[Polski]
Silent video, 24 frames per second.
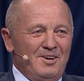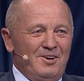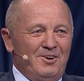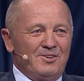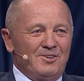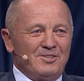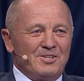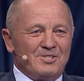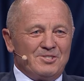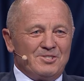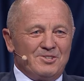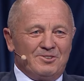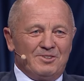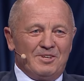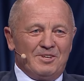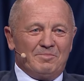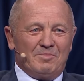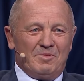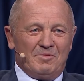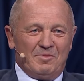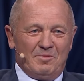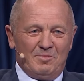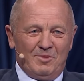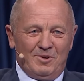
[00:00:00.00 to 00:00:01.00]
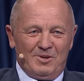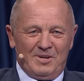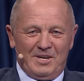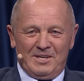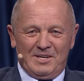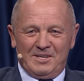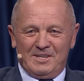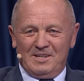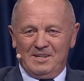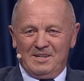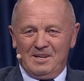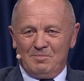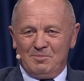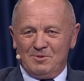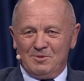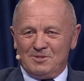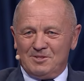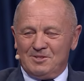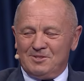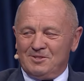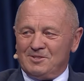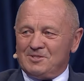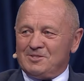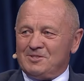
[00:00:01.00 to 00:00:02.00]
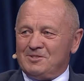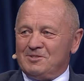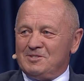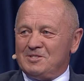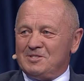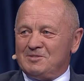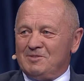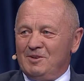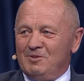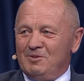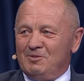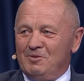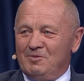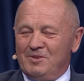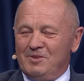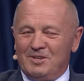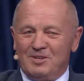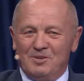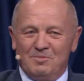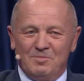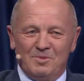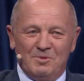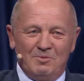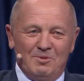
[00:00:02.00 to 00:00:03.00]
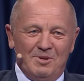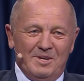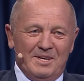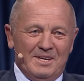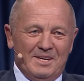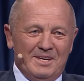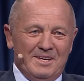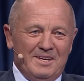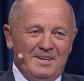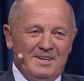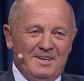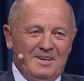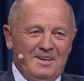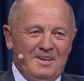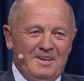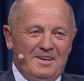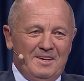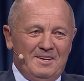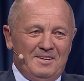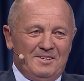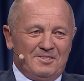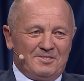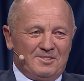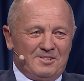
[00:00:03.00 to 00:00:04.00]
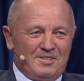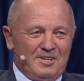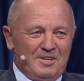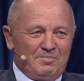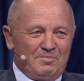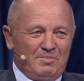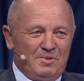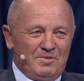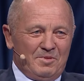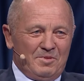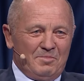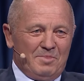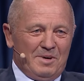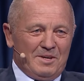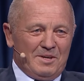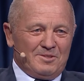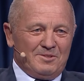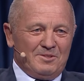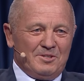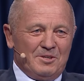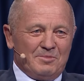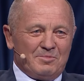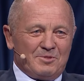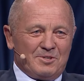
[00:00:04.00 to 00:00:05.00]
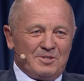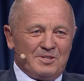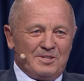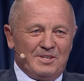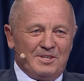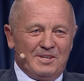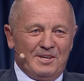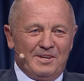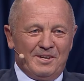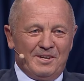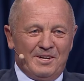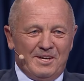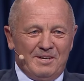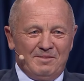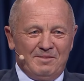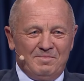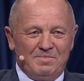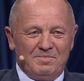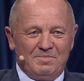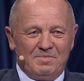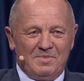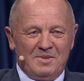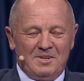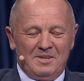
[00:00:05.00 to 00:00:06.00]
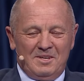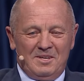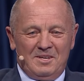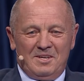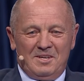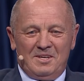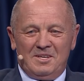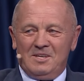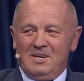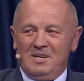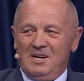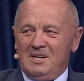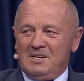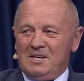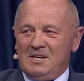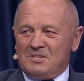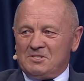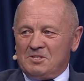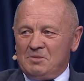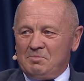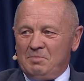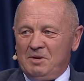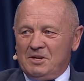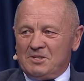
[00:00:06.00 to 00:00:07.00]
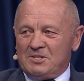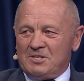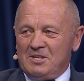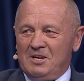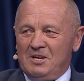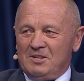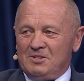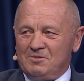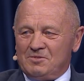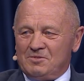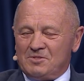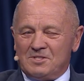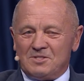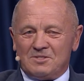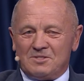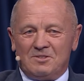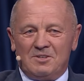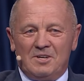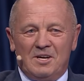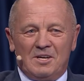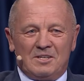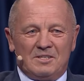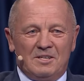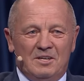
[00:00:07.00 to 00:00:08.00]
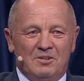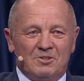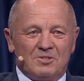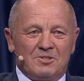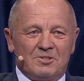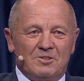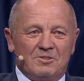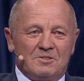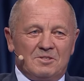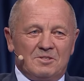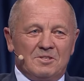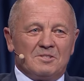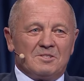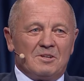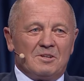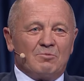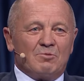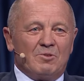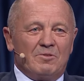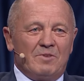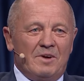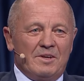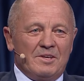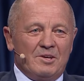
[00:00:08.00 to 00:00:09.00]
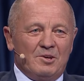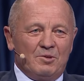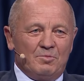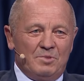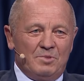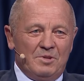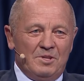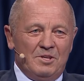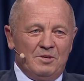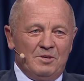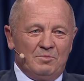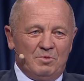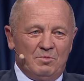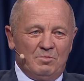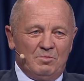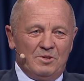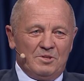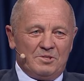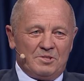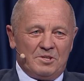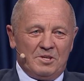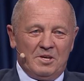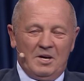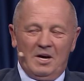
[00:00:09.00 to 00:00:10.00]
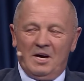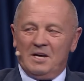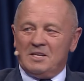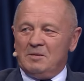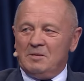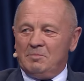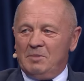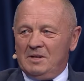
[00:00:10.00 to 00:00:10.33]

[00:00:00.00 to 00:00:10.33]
One ciągle po wyborach dla Polskiego Stronnictwa Ludowego były, że tak powiem, bardzo nieprzychylne. Ja raczej patrzę na to wszystko jak na ośrodki kształtowania opinii publicznej, a nie